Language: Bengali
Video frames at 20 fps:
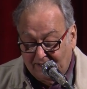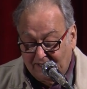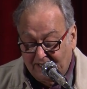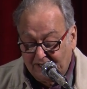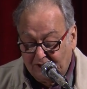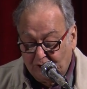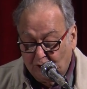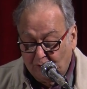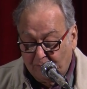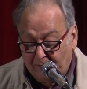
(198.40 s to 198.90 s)

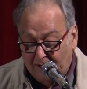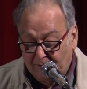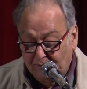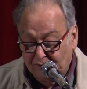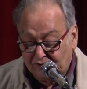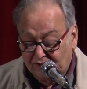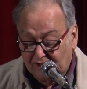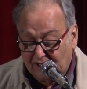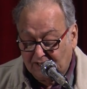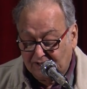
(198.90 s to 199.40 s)
রেডিও
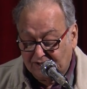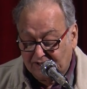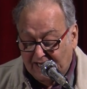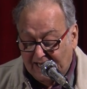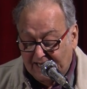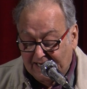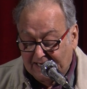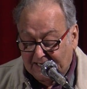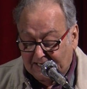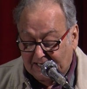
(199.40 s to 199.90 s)
ব্যবস্থার
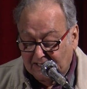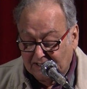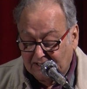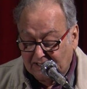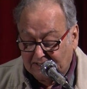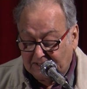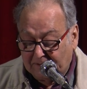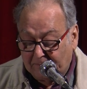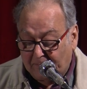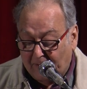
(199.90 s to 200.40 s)
জায়গাটা
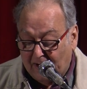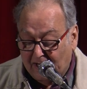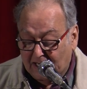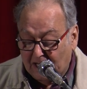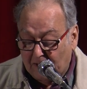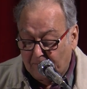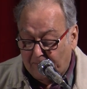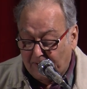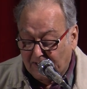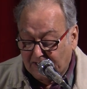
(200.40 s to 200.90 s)
যাতে
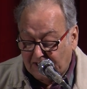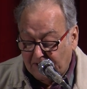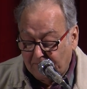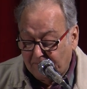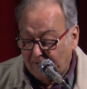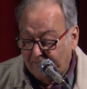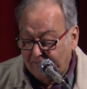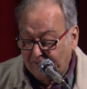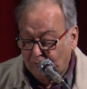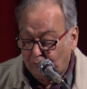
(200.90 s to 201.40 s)

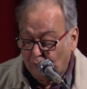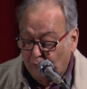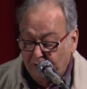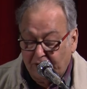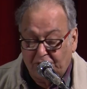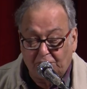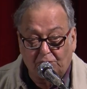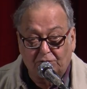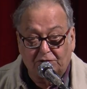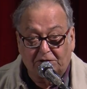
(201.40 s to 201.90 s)
পাকাপাকিভাবে
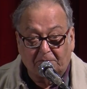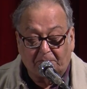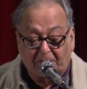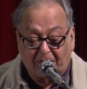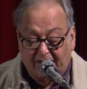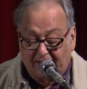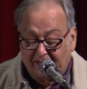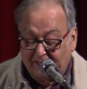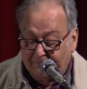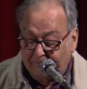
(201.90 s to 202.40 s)
তৈরি হতে
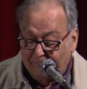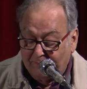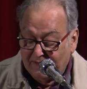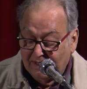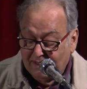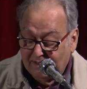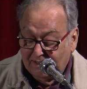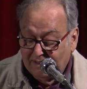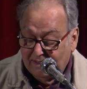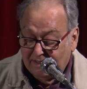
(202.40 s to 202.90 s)
পারে
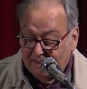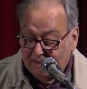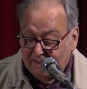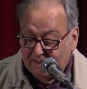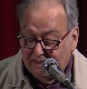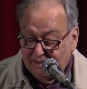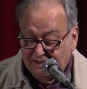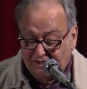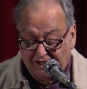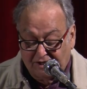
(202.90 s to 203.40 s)

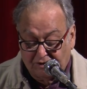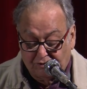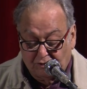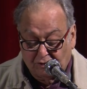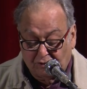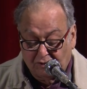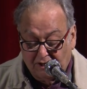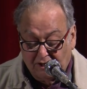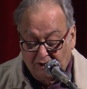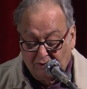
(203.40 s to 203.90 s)

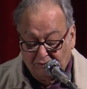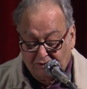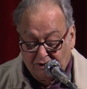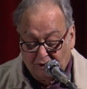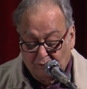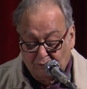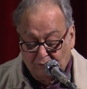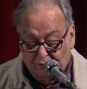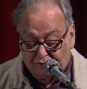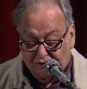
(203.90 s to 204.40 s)
সেজন্যেও যে
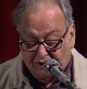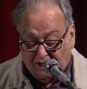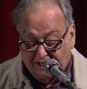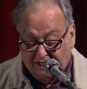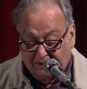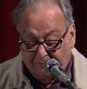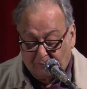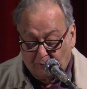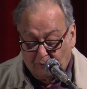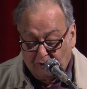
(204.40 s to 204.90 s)

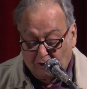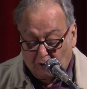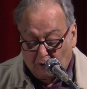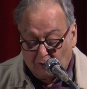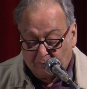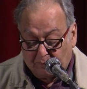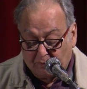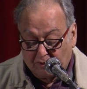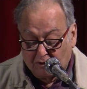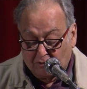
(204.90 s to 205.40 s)
অনুষ্ঠানের
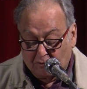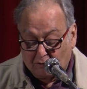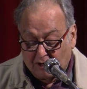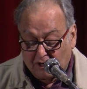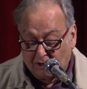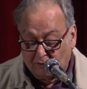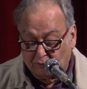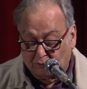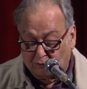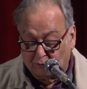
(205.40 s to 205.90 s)
পরিকল্পনা
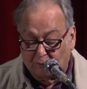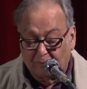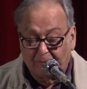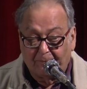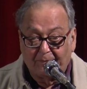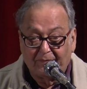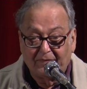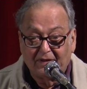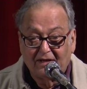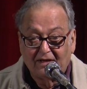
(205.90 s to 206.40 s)
করা হতো
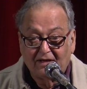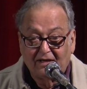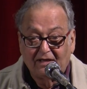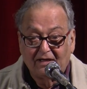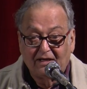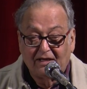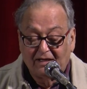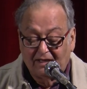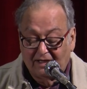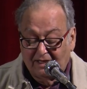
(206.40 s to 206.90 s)

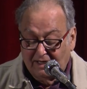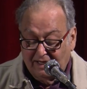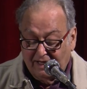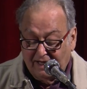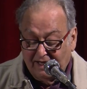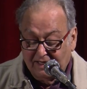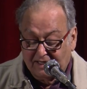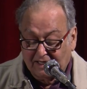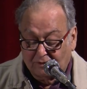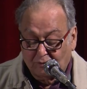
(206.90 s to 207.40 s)

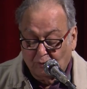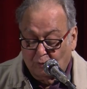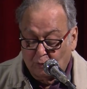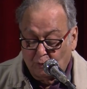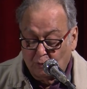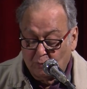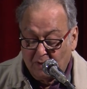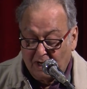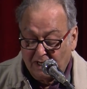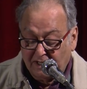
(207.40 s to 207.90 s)
এটা তো
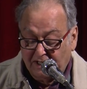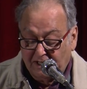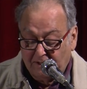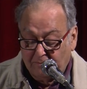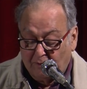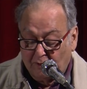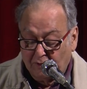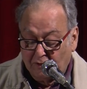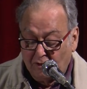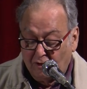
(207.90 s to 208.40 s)
অনুমান
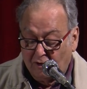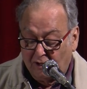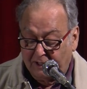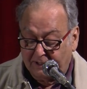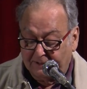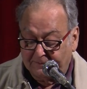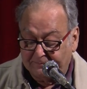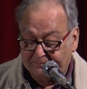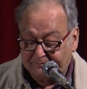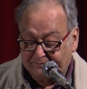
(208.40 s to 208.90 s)
নির্ভর
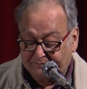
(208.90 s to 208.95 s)
নয়